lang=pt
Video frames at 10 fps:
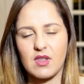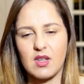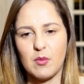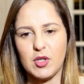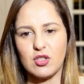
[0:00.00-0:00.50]

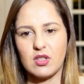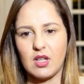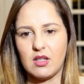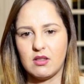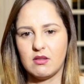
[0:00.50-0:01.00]
O que mais que
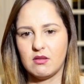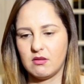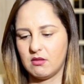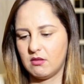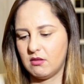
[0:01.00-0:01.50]
tem?
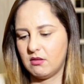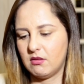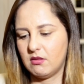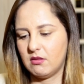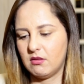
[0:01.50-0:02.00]

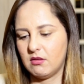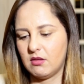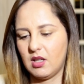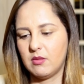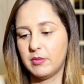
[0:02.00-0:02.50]

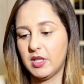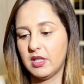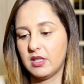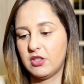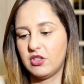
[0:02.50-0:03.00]
Tem
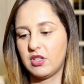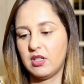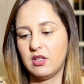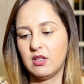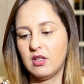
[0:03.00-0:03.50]
musk.
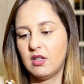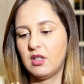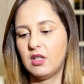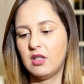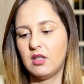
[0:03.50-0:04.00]

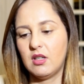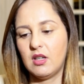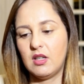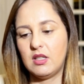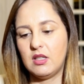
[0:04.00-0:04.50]

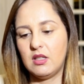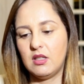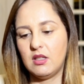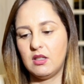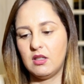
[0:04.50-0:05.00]

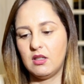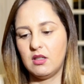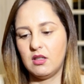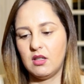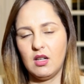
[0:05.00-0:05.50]

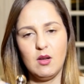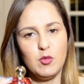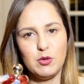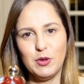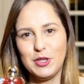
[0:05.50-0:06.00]
E ele é
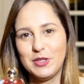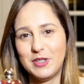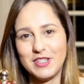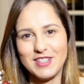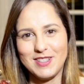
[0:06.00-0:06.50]
muito
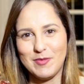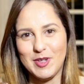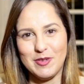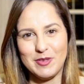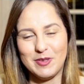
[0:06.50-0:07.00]
gostoso esse
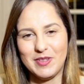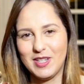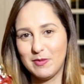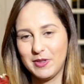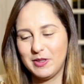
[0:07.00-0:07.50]
perfume,
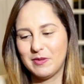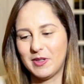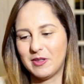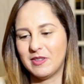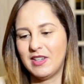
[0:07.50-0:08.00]
ele é muito
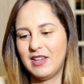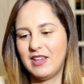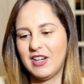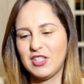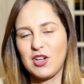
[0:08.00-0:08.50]
bom.
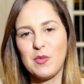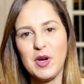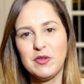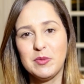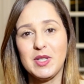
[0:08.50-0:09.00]
Eu acho que é um
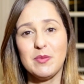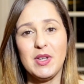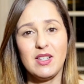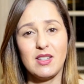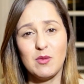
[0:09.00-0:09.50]
perfume
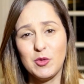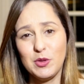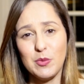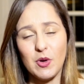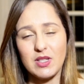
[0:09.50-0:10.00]
também que tem
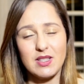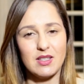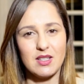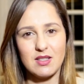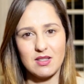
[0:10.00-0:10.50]
muito boa
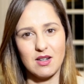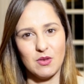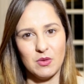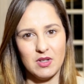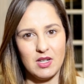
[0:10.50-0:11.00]

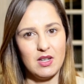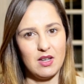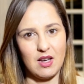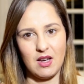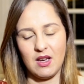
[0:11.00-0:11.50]
aceitação.
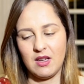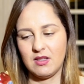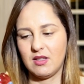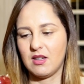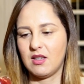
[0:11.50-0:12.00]
É
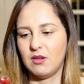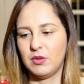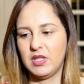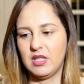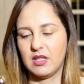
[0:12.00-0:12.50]
esse aqui,
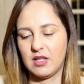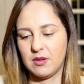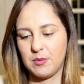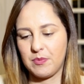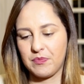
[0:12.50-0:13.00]
o
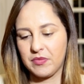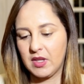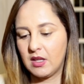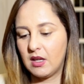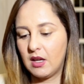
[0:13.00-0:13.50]
Nina.
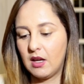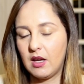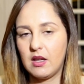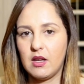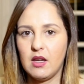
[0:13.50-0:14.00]

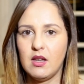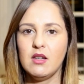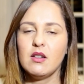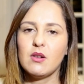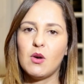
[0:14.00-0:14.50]
E
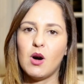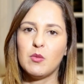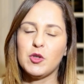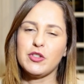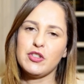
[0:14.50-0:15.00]

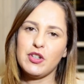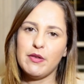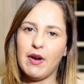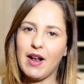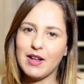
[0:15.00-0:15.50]
como eu já tinha
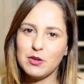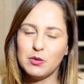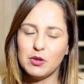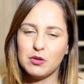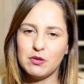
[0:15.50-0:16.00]
falado
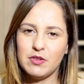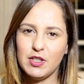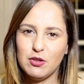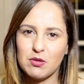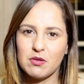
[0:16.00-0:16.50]
no outro
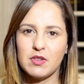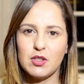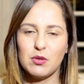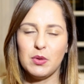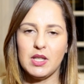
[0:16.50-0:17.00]
vídeo, no
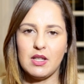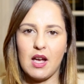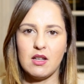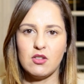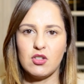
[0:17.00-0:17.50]
vídeo do
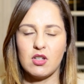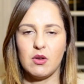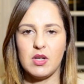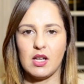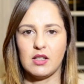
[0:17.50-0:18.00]
Eternity, que
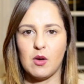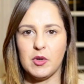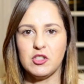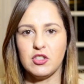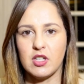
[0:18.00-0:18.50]
eu ia dar
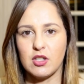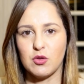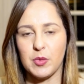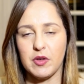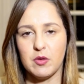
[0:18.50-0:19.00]
uma dica de
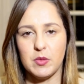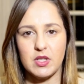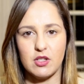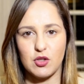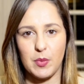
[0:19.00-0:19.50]
um perfume
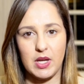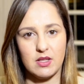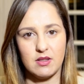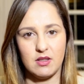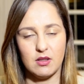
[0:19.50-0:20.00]
que seja
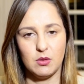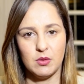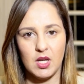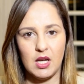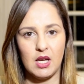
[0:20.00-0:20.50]
parecido,